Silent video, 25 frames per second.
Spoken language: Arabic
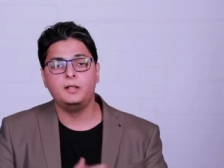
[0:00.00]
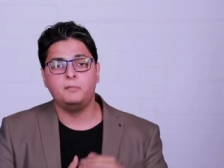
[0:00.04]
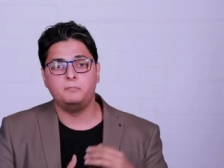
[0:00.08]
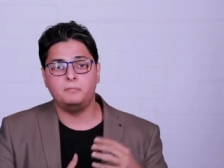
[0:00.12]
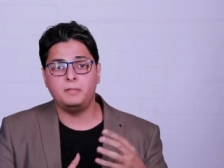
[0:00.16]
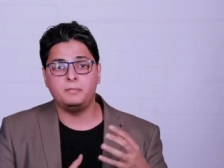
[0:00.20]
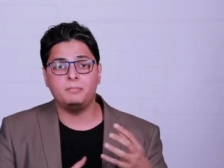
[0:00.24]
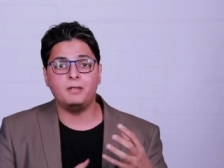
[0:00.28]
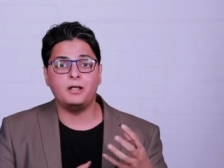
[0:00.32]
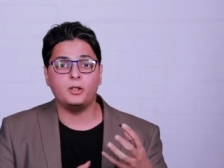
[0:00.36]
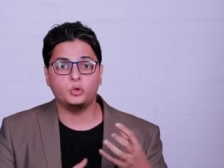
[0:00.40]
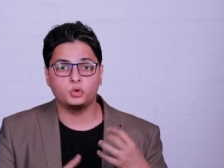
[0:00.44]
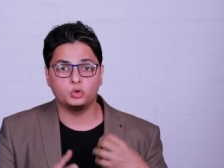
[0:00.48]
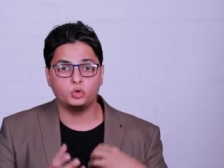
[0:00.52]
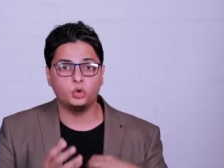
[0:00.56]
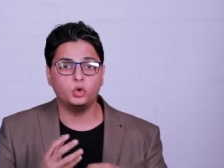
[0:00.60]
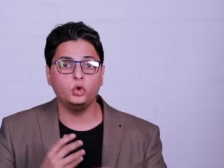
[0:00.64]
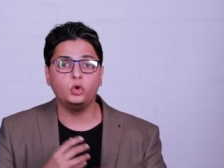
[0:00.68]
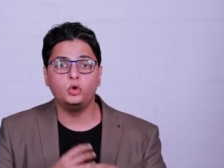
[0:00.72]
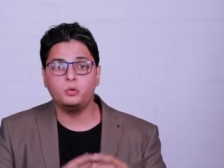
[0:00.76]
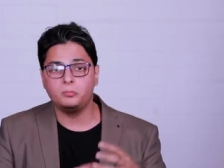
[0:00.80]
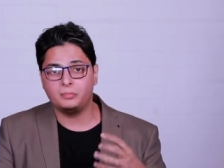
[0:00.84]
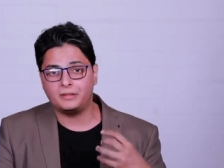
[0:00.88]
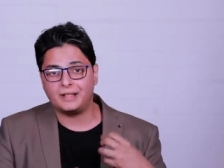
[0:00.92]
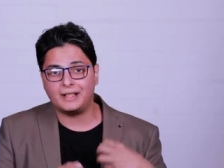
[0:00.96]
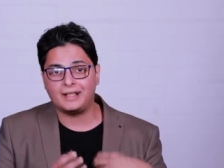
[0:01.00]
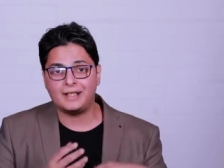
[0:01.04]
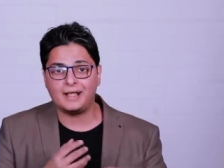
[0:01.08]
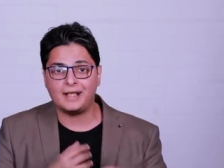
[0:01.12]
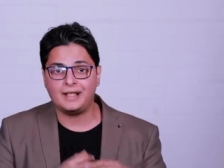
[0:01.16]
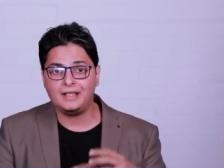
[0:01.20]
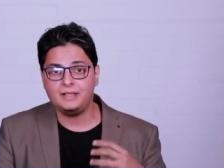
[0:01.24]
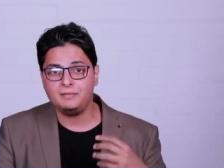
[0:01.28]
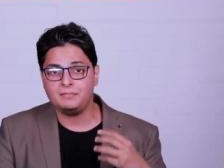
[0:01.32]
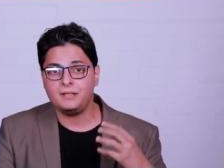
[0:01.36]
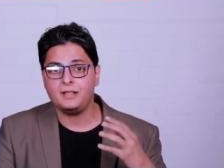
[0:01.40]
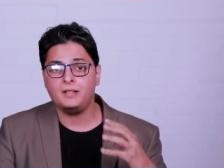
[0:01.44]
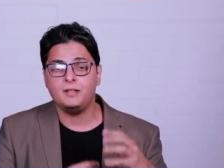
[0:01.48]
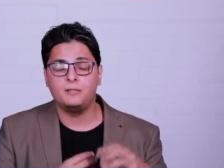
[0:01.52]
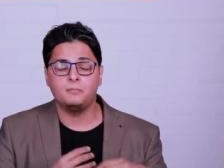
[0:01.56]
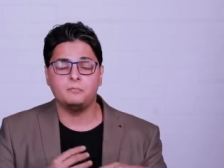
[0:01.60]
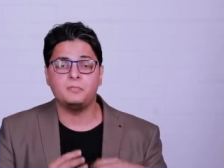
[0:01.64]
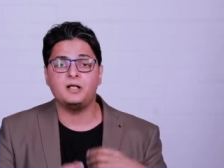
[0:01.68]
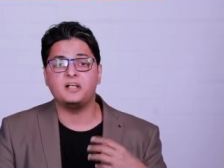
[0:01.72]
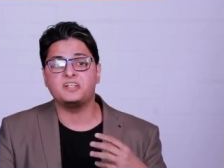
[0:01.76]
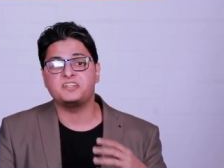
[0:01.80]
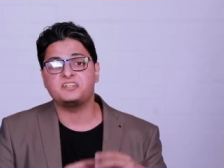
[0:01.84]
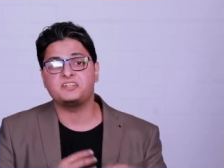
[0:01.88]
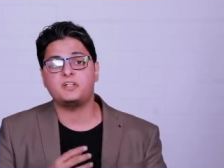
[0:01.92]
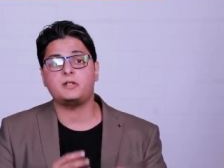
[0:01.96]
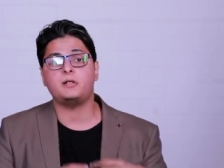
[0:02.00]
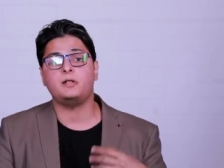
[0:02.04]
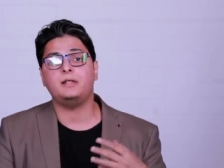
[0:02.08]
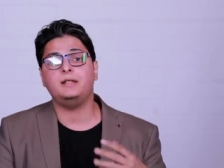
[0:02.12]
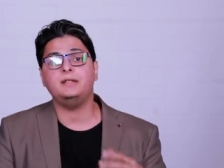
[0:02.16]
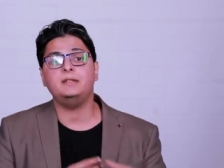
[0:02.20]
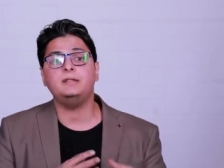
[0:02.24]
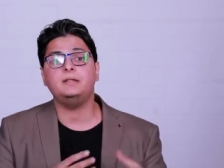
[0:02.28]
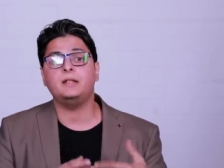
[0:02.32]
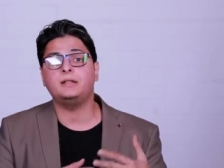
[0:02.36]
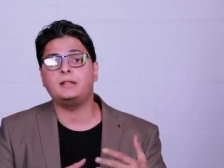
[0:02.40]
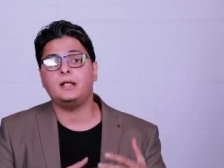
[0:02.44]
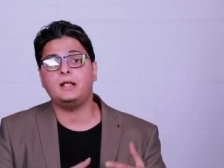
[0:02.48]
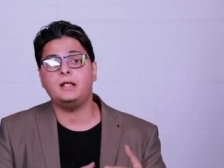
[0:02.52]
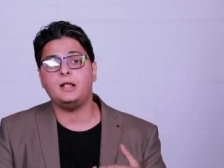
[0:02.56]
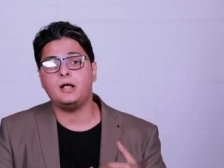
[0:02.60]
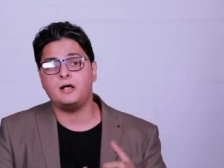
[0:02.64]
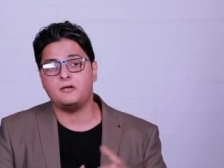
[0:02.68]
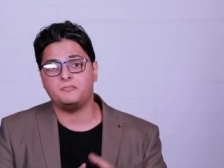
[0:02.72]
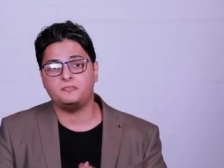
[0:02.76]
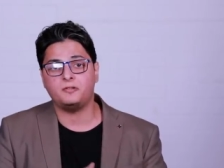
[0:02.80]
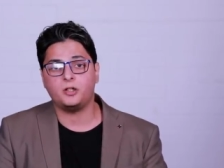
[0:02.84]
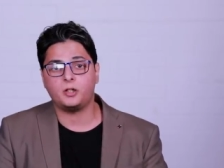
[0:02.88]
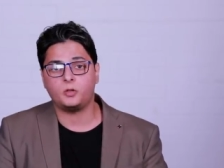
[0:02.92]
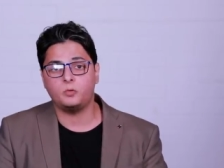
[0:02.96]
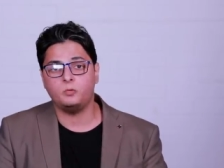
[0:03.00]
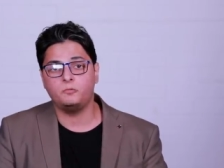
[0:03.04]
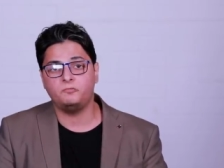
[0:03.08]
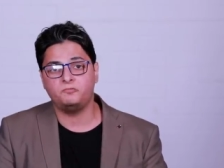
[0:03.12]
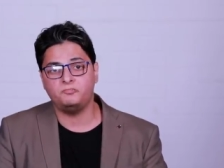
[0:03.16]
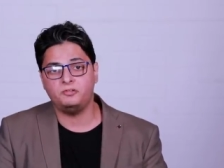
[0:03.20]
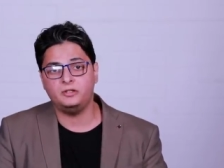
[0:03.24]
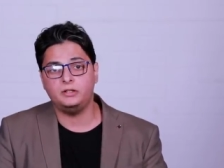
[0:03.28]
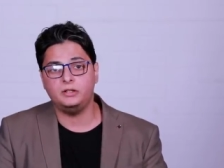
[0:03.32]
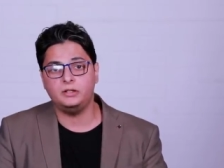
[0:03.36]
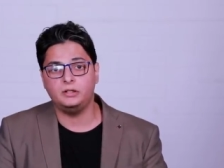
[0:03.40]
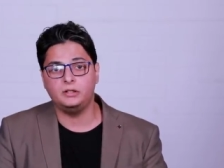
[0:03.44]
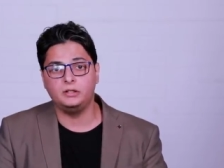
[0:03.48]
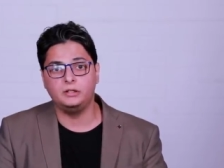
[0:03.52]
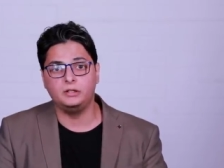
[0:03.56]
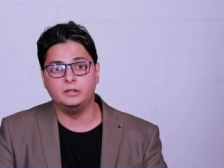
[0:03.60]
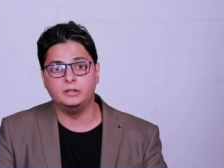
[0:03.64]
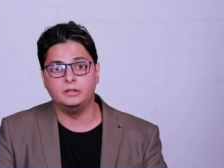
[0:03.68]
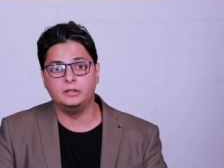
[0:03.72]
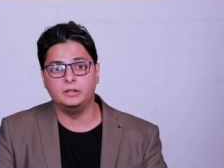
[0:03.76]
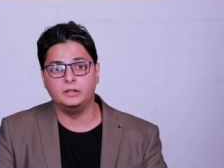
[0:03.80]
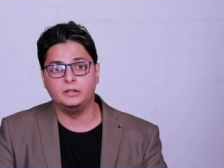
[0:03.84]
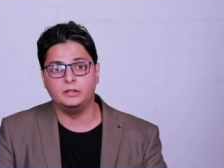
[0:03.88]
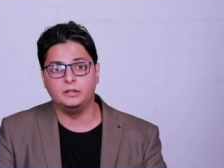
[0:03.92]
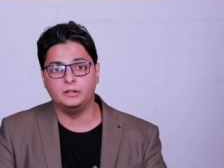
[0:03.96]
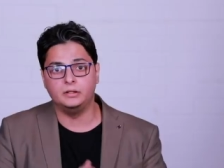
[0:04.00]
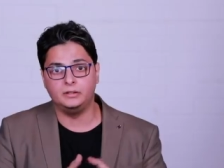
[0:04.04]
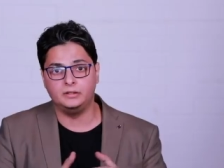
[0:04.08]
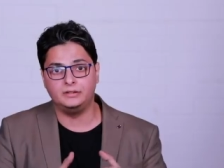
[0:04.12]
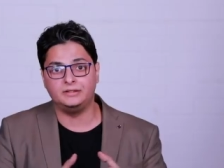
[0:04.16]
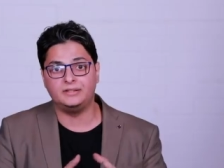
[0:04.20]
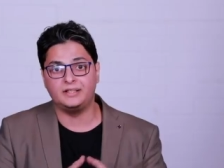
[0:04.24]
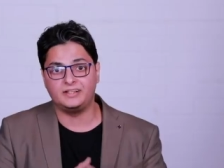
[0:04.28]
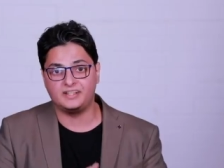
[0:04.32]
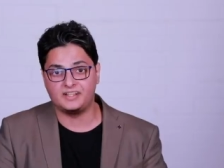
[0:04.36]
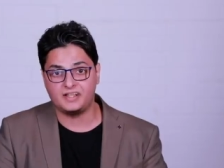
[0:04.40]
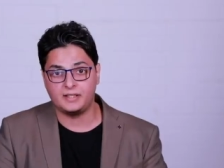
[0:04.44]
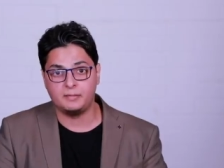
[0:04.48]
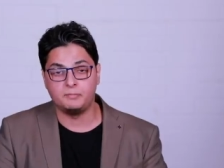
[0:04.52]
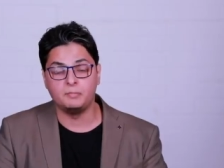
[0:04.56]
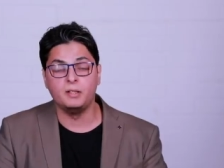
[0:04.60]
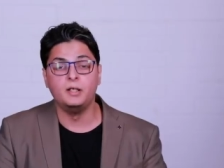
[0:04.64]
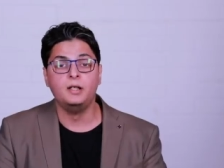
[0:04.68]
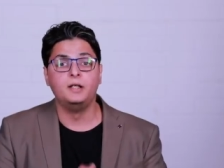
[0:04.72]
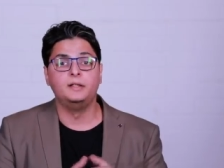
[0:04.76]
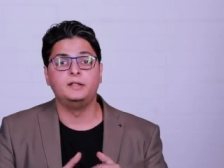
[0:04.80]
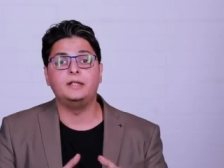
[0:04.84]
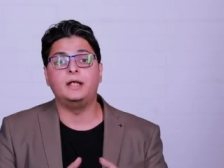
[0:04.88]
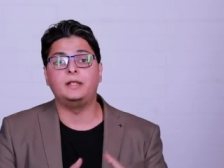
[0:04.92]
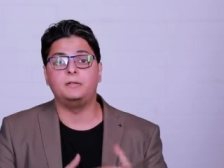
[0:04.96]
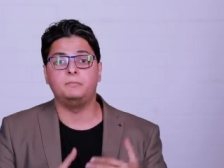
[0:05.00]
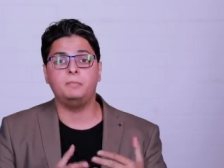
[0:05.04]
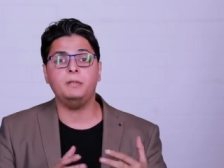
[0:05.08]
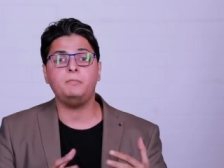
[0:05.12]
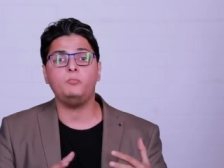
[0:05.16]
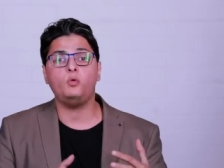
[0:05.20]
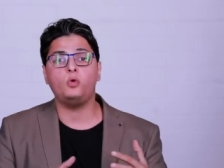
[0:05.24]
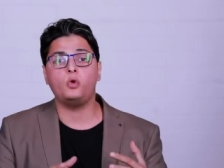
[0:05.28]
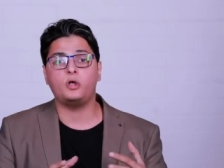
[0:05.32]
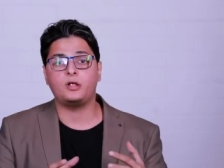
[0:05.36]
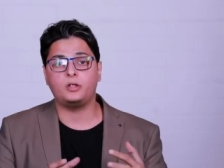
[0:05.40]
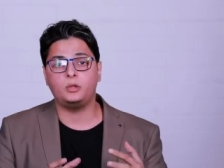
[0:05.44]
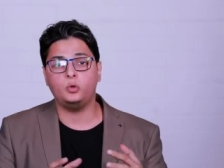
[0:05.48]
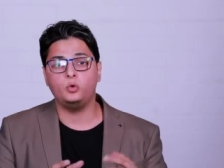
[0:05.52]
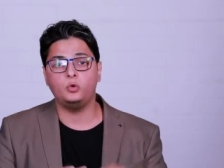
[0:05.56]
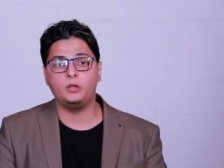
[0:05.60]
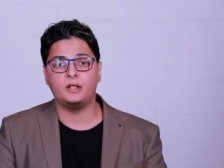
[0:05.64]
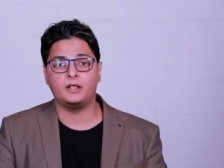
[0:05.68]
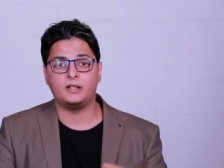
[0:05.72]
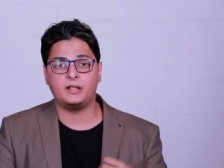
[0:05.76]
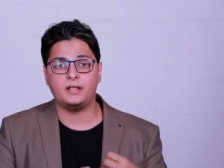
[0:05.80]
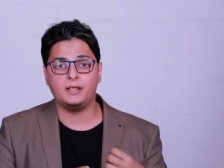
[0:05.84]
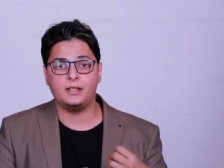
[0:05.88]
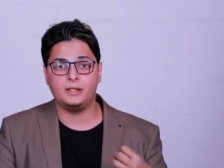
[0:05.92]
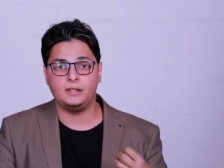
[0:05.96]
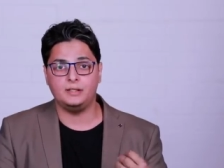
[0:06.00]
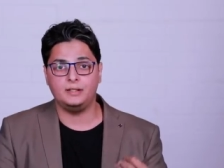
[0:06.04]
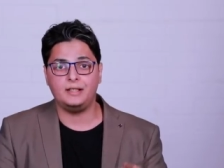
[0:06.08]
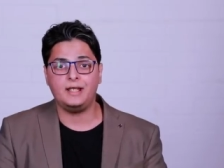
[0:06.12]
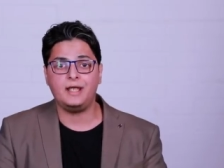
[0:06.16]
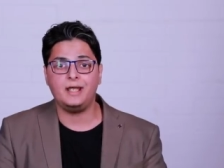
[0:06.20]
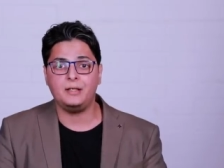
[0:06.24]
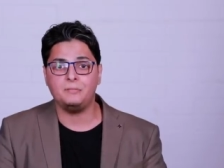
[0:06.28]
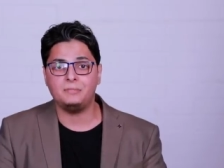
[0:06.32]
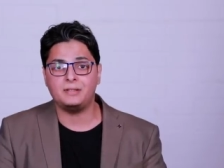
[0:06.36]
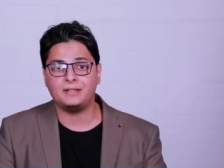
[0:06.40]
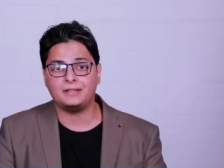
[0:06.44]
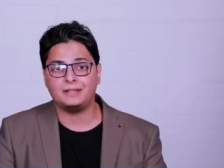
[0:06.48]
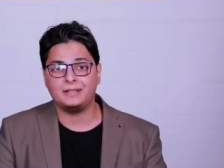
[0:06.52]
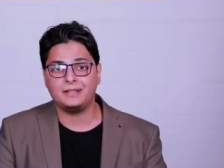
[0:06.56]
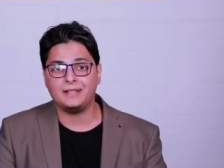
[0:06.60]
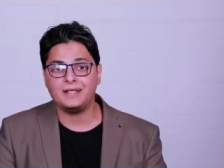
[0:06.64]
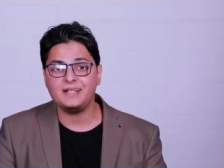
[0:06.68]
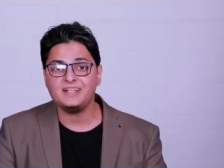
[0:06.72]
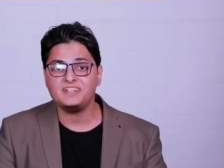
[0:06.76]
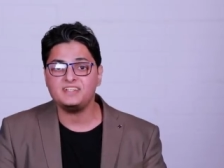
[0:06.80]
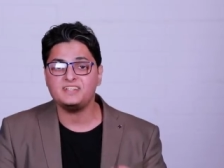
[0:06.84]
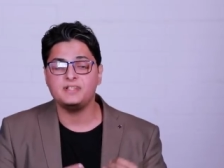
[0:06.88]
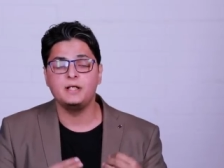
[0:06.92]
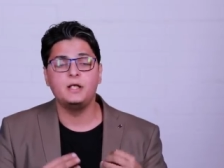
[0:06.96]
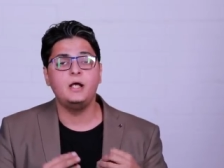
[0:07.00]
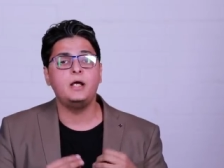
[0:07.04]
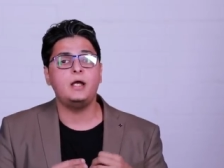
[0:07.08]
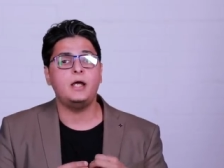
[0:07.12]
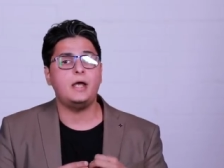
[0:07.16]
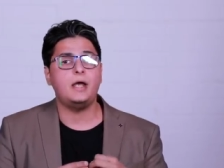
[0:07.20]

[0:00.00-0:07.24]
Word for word: بيبقى اصولهم كلعيبه مأثره جدا على افكارهم في التدريب يعني بيب جوارديولا كلاعب ارتكاز